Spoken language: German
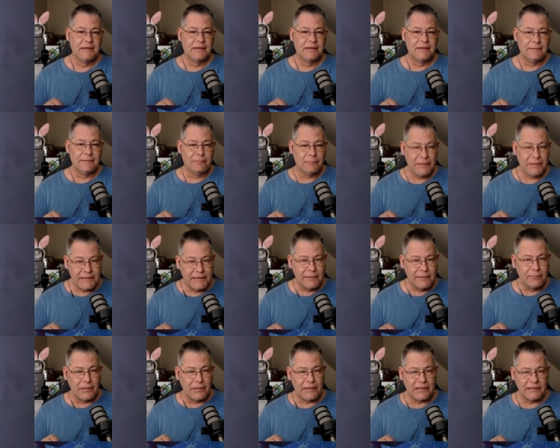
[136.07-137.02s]

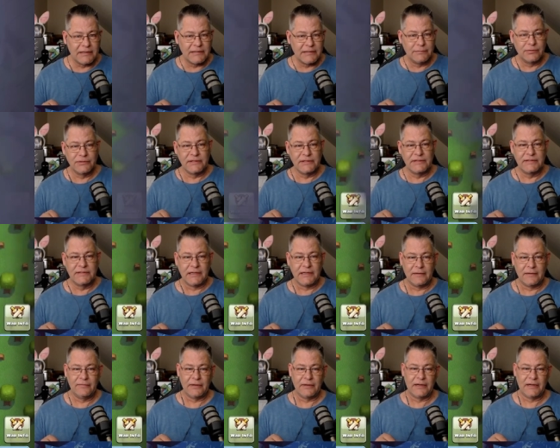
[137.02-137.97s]
mitgemacht, muss ich
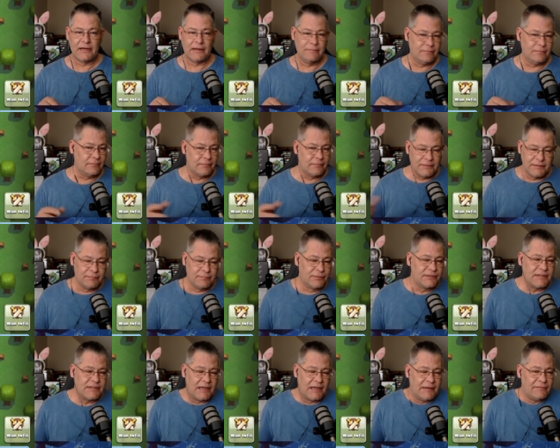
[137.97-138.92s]
sagen. Wir, ich
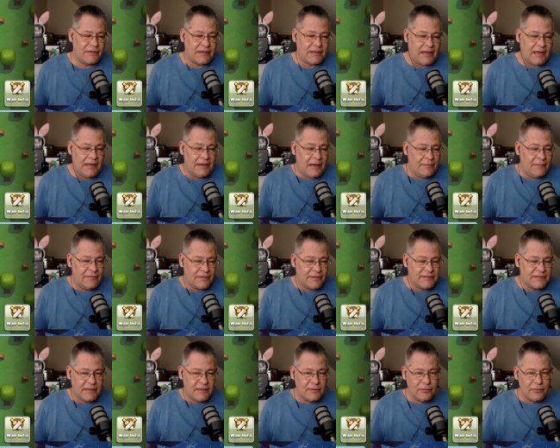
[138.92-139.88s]
musste einfach, ein, einfach
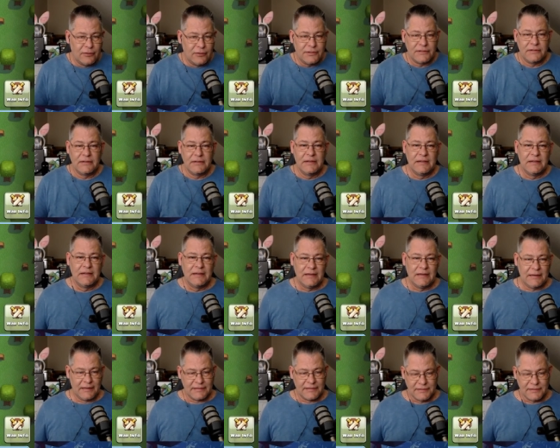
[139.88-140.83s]
sagen, Leute,
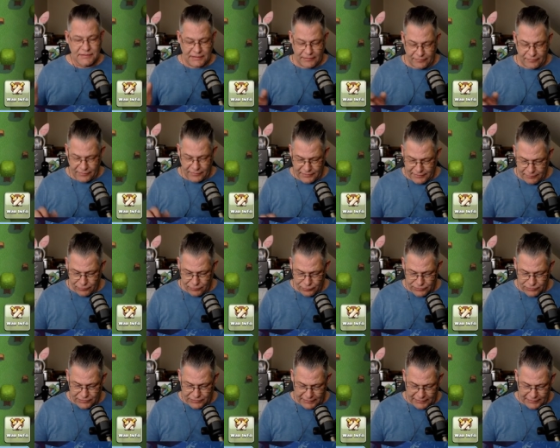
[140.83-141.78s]
lasst uns einfach den
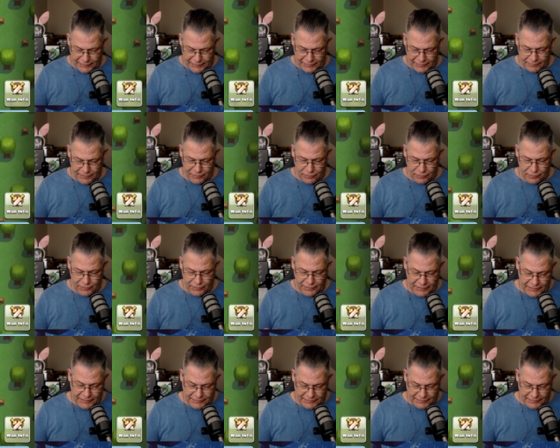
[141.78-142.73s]
Mund halten, nicht mehr drüber
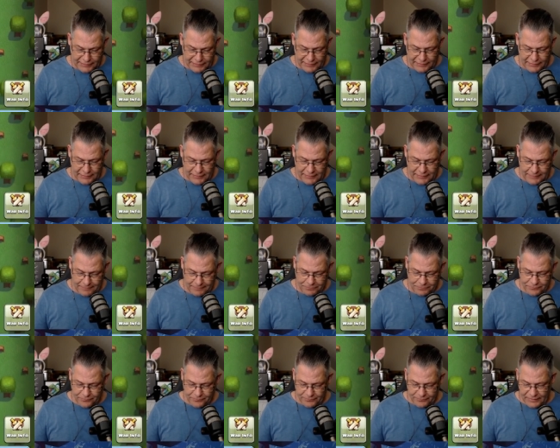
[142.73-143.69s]
nachdenken
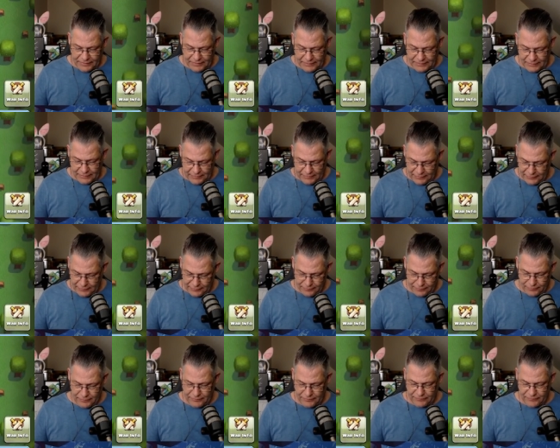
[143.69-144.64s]

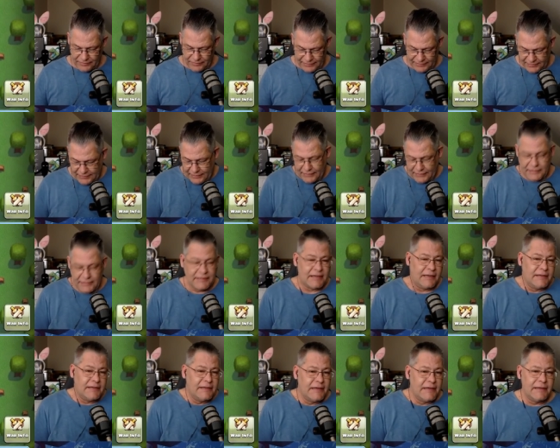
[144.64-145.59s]
ähm, ich, ich
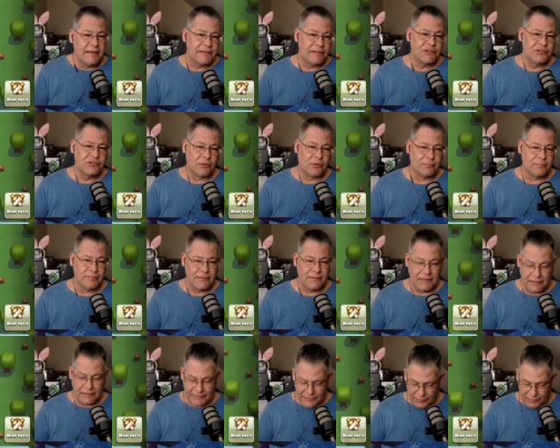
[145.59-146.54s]
kann ihn eh nicht stoppen.
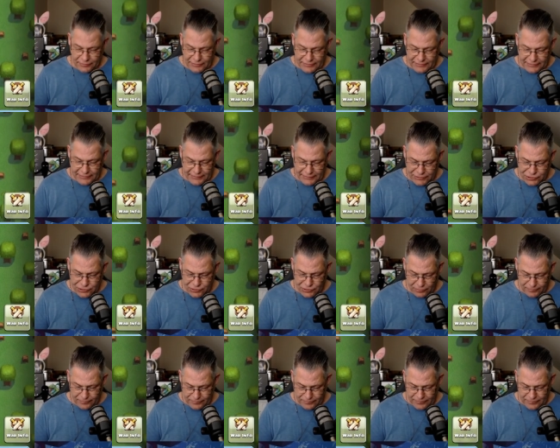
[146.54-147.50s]
Ja, ich konnte ihn eh nicht
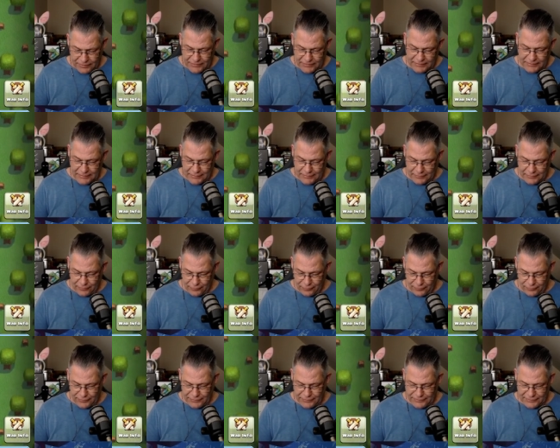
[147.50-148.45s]
stoppen.
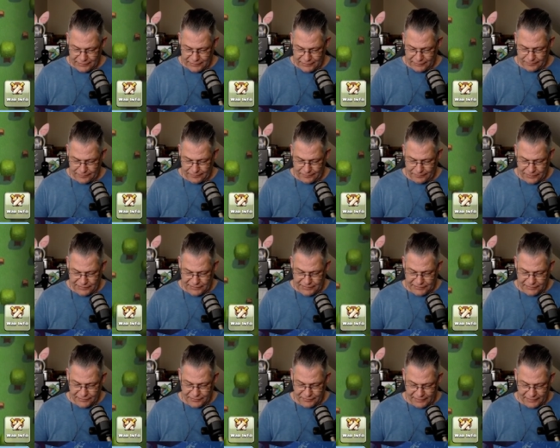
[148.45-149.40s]
Und ähm,
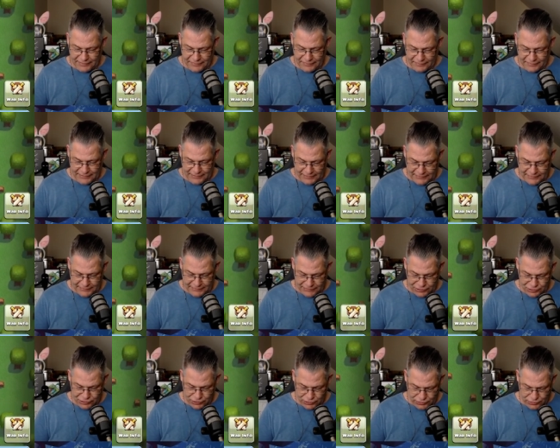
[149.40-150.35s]
beziehungsweise, was heißt nicht
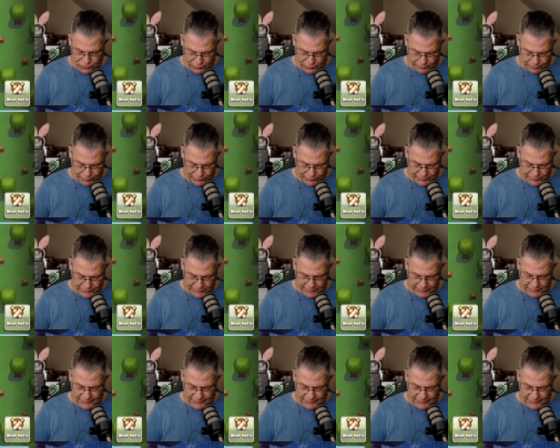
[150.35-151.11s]
stoppen?